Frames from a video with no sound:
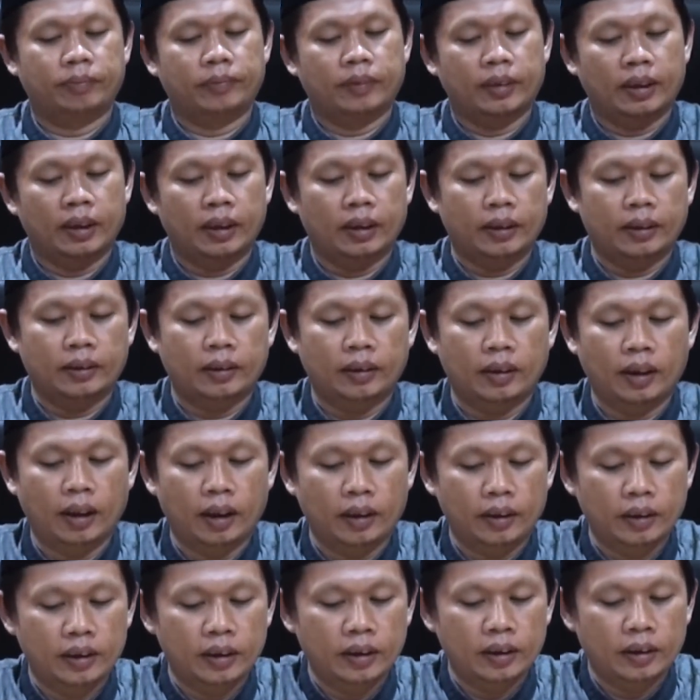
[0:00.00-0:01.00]
ya
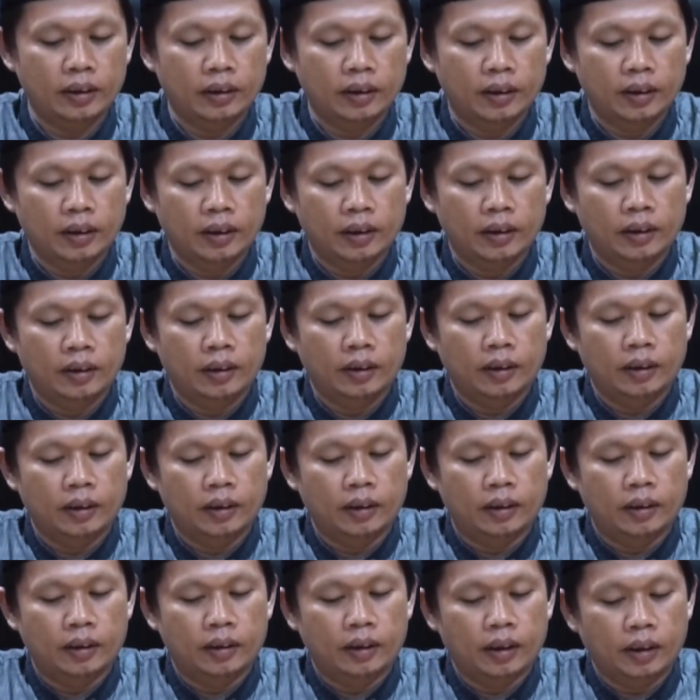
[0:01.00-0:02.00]
nanti
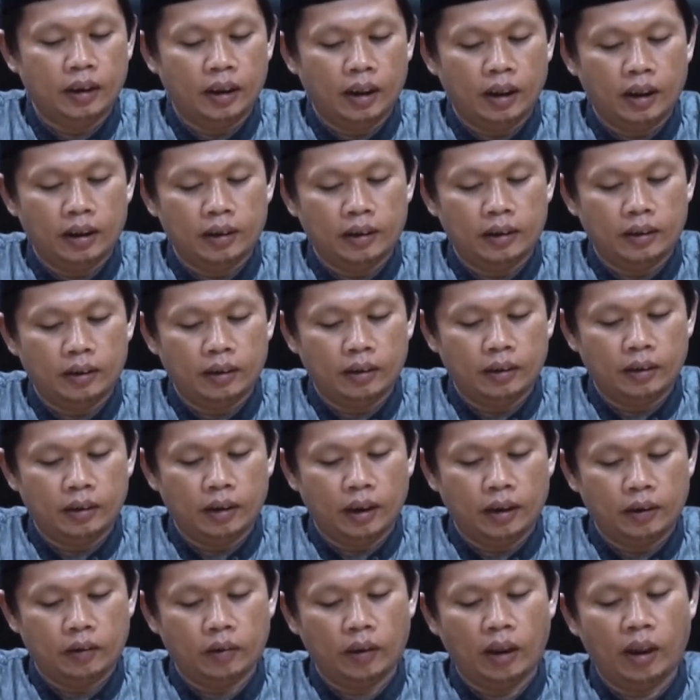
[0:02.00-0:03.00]
dengan
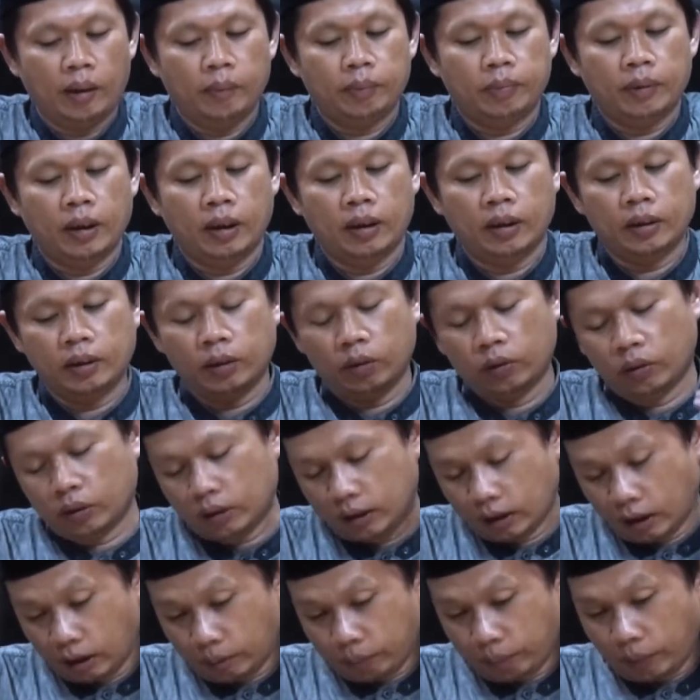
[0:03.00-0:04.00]
atau abtayu
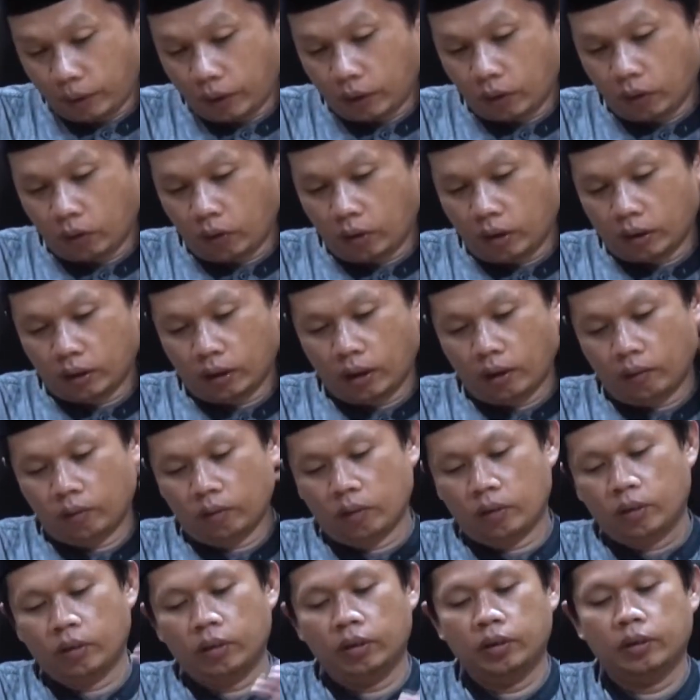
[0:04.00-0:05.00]
dengan pertolongan
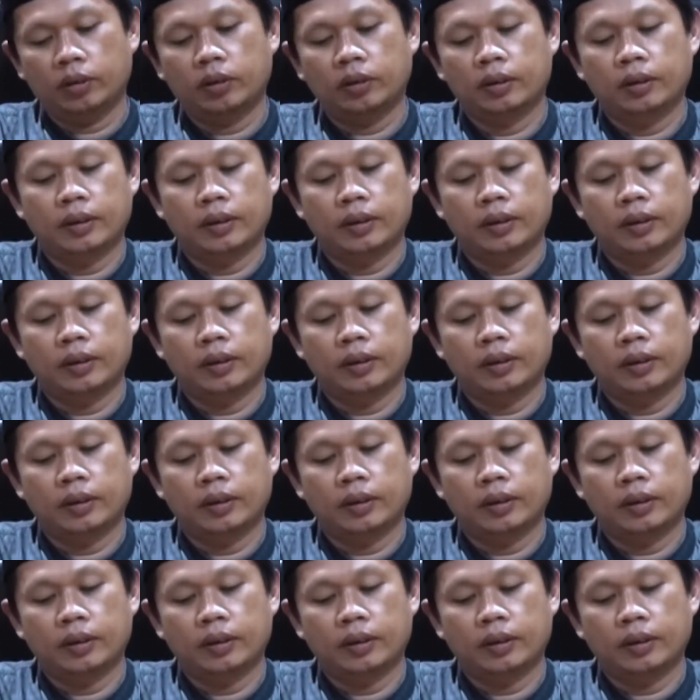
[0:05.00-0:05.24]
Allah